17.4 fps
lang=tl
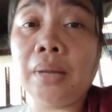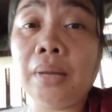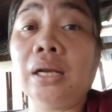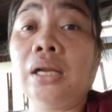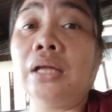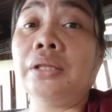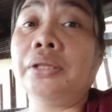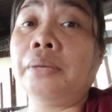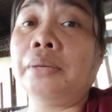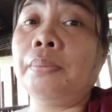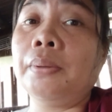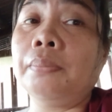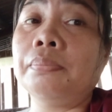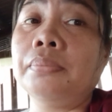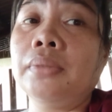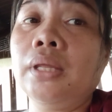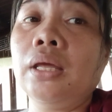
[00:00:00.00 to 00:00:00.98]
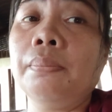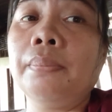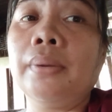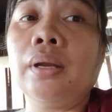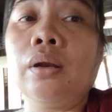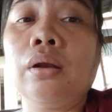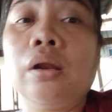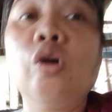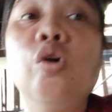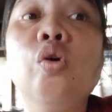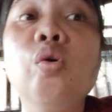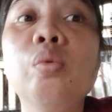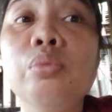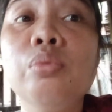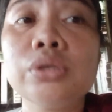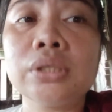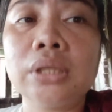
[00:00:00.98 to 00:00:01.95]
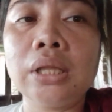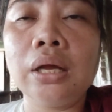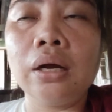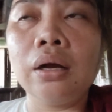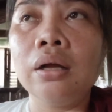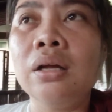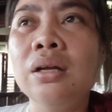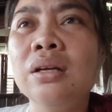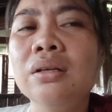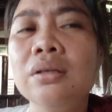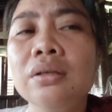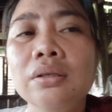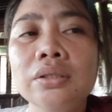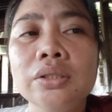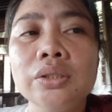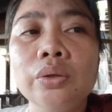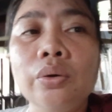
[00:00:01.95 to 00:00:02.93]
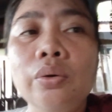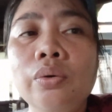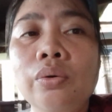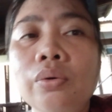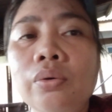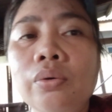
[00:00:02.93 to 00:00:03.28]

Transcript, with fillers: Another 50 pero naubos lang. So,